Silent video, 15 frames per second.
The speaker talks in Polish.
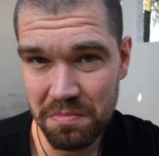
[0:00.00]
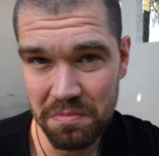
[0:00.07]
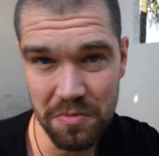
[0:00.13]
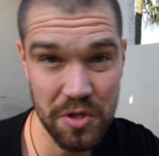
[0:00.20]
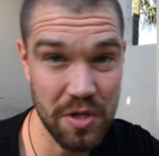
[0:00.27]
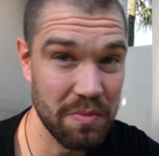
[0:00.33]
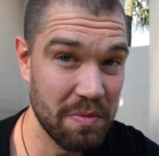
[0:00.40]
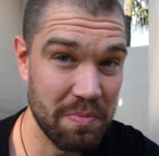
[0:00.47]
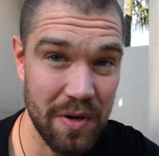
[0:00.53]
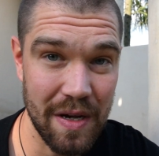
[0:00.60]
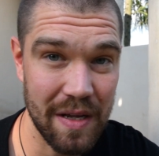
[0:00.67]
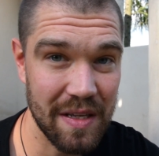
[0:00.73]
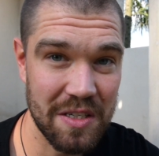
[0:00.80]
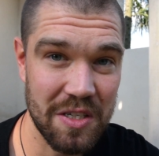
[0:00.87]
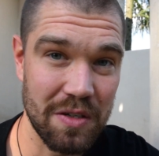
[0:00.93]
Możemy
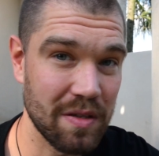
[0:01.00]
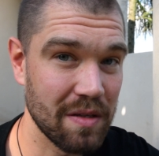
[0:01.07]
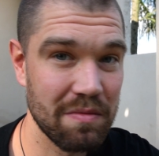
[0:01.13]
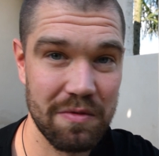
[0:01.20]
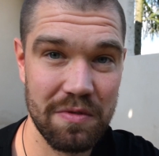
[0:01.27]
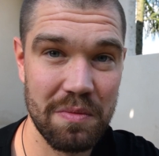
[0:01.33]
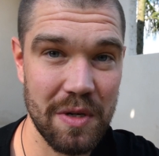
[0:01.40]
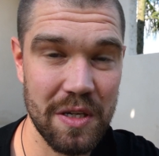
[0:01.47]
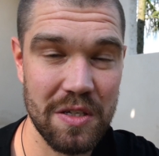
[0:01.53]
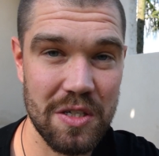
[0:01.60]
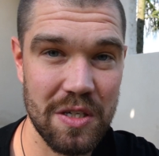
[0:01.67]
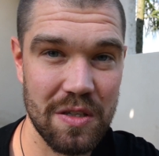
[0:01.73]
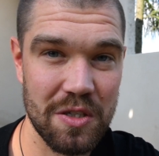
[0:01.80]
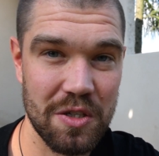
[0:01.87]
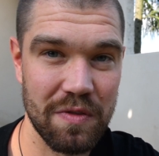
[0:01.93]
pogadać o tym, wymienić
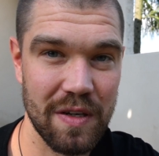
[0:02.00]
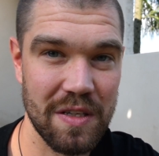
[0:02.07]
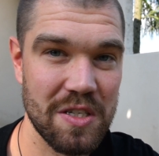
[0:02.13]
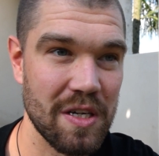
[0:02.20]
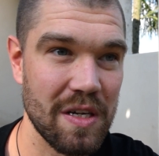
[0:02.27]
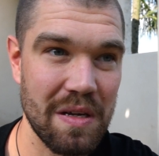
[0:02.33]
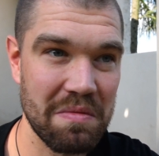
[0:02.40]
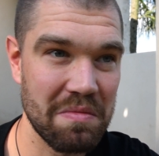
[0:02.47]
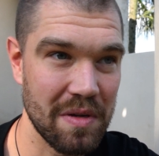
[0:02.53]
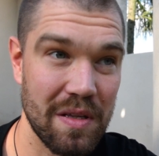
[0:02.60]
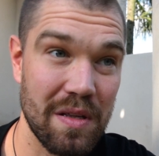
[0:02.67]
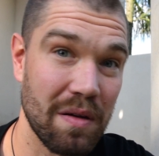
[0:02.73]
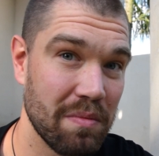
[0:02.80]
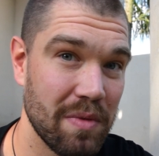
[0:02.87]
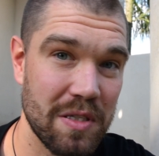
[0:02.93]
się doświadczeniem i
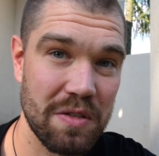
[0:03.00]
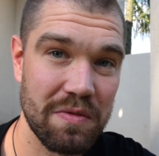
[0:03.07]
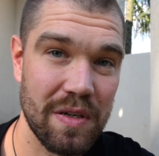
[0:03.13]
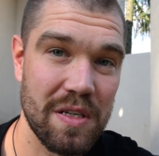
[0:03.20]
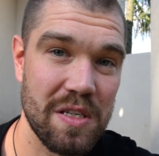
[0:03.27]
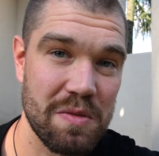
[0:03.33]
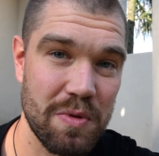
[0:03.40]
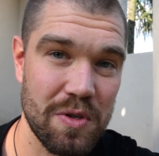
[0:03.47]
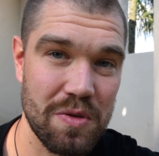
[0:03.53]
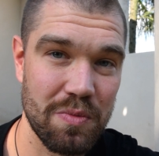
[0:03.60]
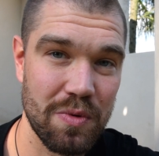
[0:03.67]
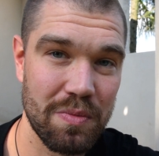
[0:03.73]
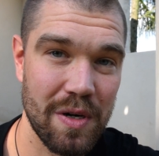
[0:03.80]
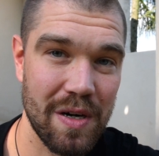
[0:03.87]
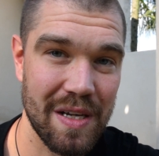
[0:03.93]
to będzie w jakiś
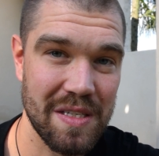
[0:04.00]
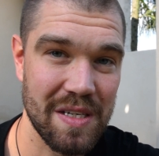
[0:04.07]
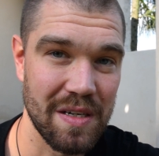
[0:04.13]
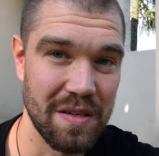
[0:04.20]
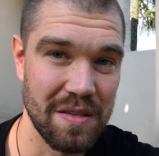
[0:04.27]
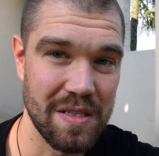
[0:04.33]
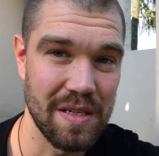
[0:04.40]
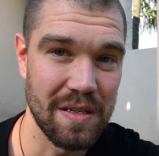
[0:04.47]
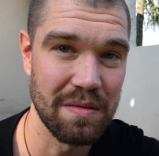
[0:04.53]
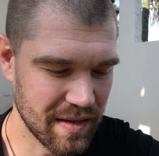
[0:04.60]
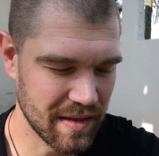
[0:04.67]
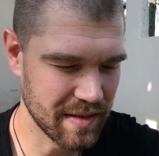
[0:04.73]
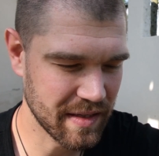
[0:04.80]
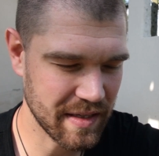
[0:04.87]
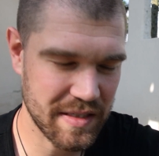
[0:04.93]
sposób ubogacające.
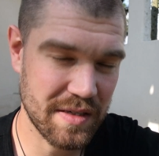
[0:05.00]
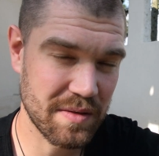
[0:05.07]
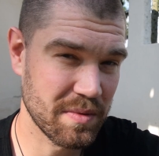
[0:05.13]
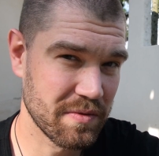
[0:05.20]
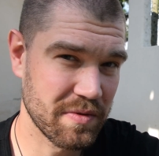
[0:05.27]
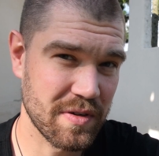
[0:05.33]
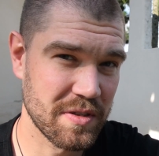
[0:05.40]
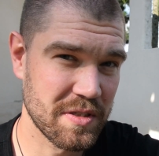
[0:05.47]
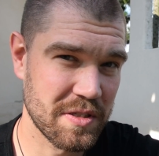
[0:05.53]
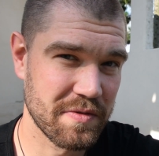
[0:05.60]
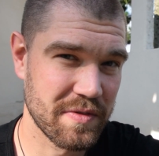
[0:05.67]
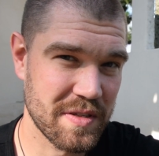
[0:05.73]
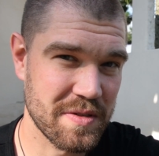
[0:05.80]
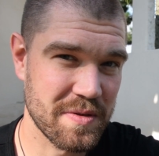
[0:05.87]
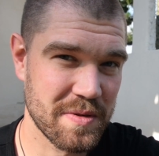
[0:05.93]
Ale nie chciałbym wchodzić
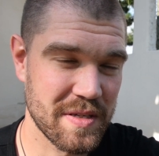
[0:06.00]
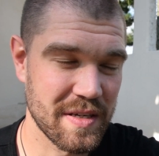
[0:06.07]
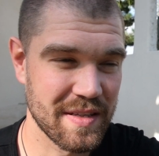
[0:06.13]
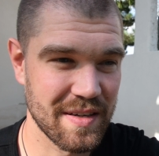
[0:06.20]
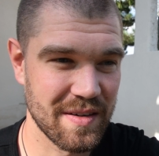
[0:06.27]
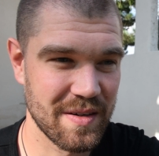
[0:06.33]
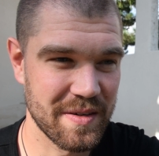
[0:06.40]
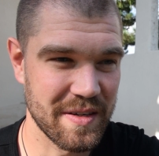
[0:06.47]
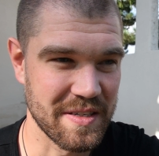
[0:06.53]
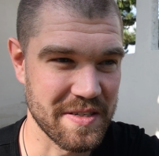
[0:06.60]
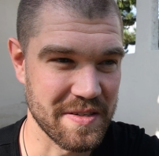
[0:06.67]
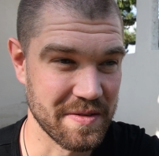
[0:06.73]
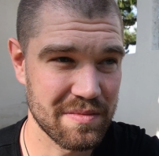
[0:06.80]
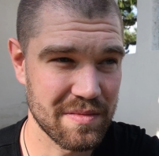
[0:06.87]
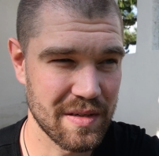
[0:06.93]
w dyskusję
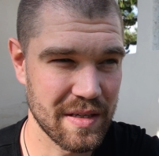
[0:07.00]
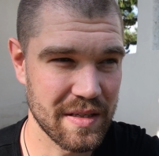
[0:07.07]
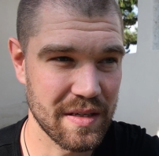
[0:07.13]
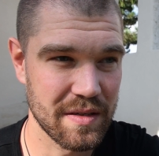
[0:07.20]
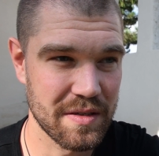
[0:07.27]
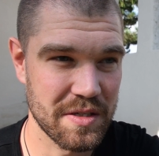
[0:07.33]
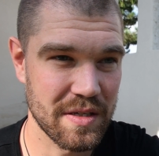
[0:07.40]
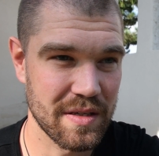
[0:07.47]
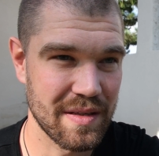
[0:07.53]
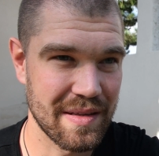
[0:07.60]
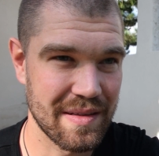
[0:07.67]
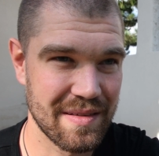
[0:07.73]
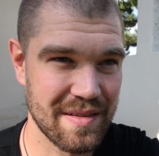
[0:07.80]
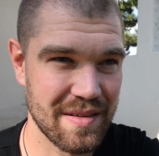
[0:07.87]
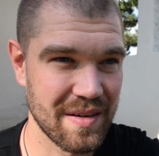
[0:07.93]
teologiczną, dlatego że
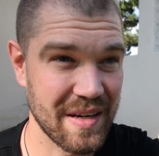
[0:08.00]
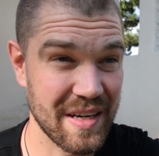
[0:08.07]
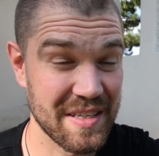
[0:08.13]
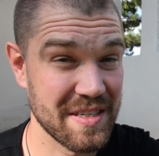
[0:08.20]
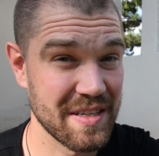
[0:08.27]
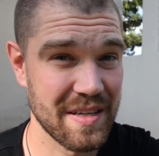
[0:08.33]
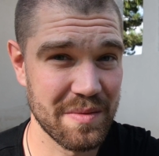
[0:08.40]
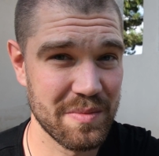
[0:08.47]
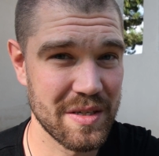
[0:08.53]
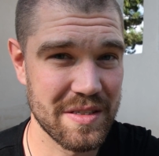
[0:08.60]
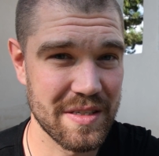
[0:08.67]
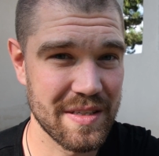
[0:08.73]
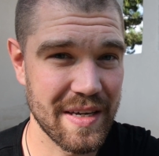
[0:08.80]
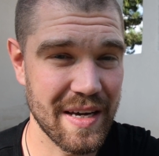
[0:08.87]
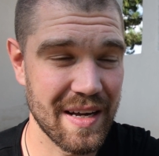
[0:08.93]
to raczej nie
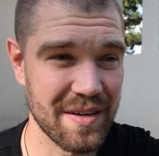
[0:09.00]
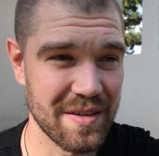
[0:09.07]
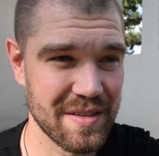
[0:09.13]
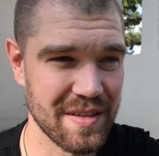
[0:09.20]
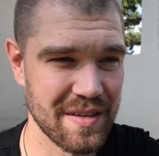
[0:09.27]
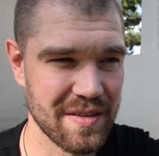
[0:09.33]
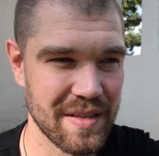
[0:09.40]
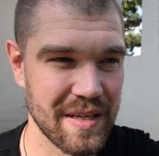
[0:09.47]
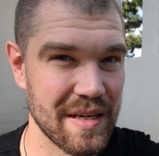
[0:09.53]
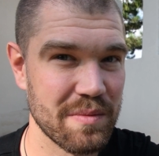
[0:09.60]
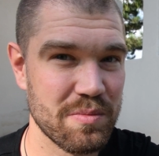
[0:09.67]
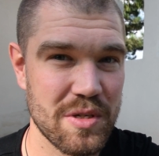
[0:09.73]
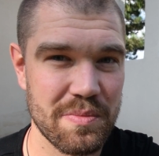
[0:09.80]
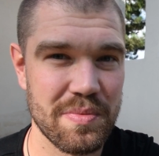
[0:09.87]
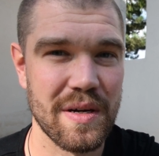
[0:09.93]
będzie dialog, tylko taka
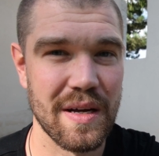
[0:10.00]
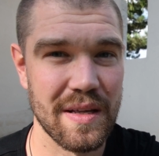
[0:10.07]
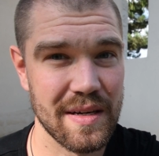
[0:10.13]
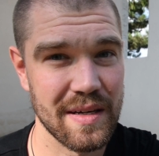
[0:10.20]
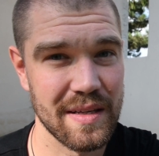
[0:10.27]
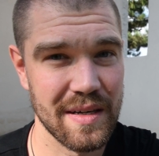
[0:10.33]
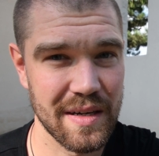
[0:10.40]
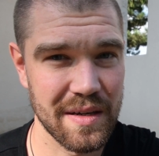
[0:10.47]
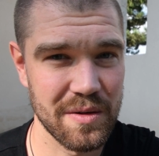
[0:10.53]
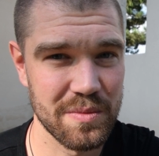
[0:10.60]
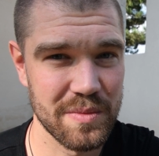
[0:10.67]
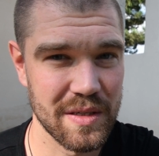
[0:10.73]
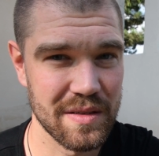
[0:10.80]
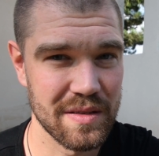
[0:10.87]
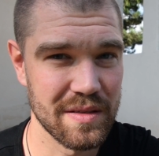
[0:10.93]
przepychanka na
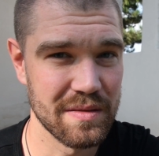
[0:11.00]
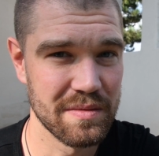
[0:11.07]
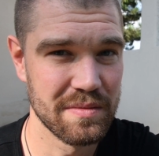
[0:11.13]
argumenty.